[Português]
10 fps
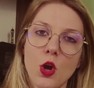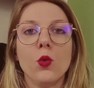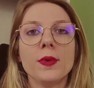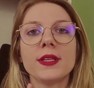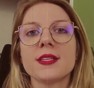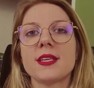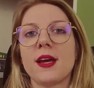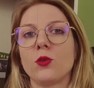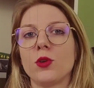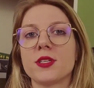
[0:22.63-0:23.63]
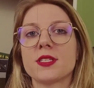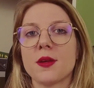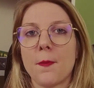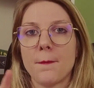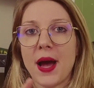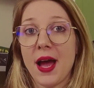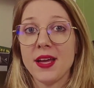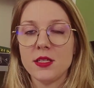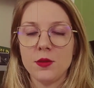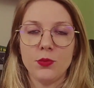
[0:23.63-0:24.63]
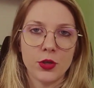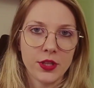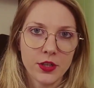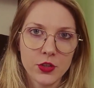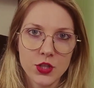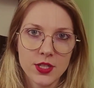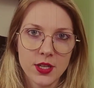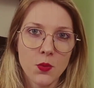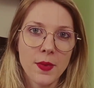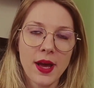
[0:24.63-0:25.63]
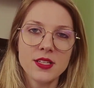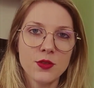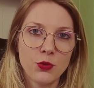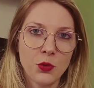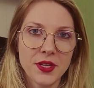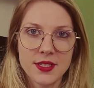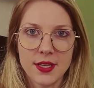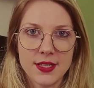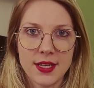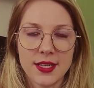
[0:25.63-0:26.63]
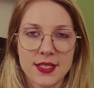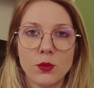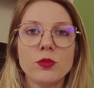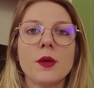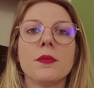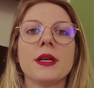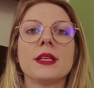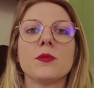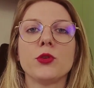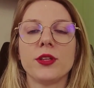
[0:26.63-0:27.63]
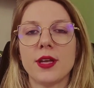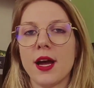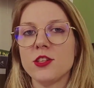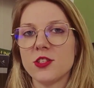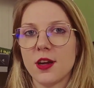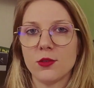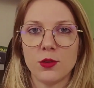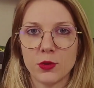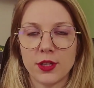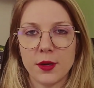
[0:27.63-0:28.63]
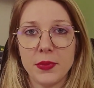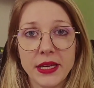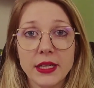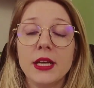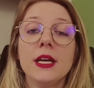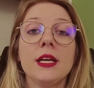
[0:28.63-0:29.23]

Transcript: Uma das células mais importantes e com mais influência nessa questão também da imunidade e da autoimunoterapia,